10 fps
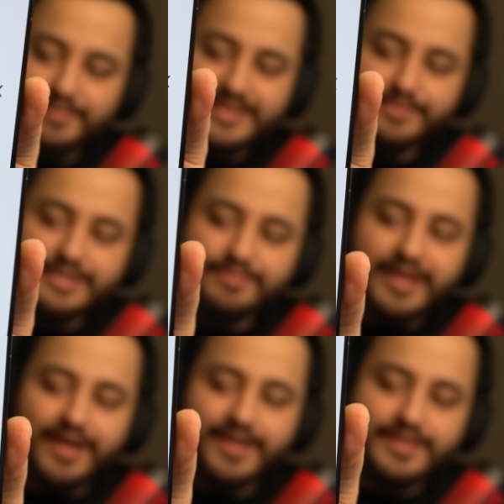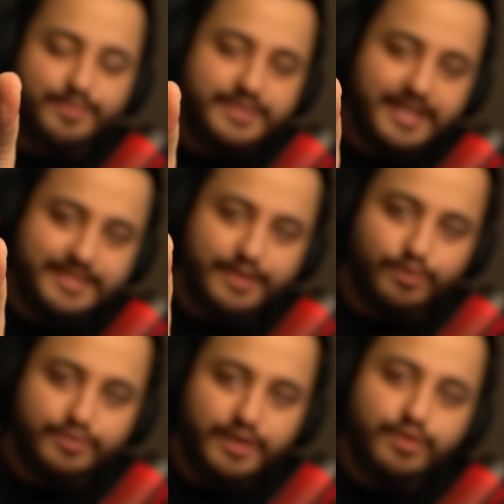Bizim için merak ettiğimiz tek şey
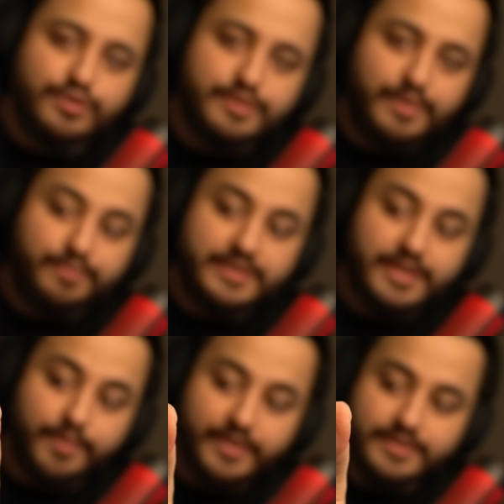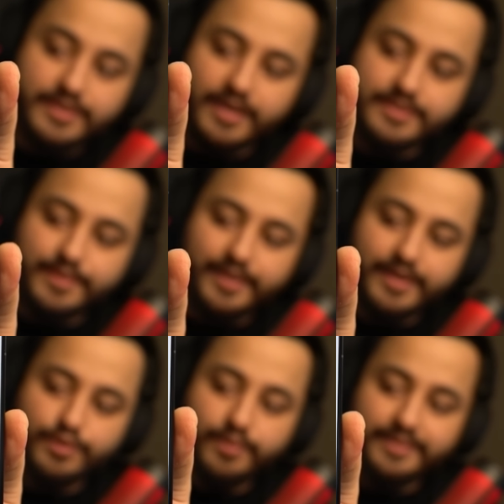dostlar 120 biz kamerasını da aslında
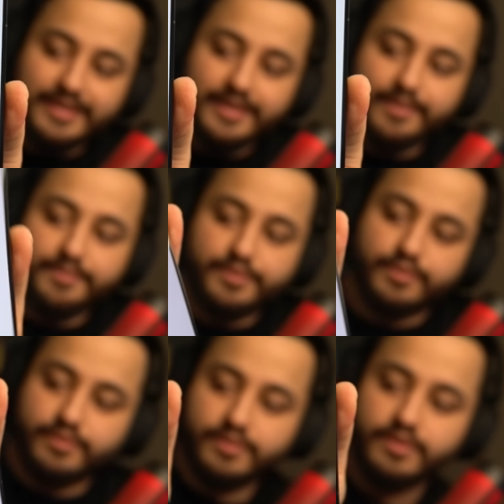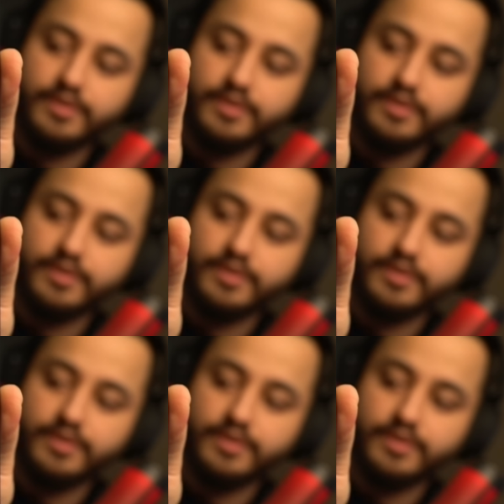merak ediyorum ama deneyemem ki onu.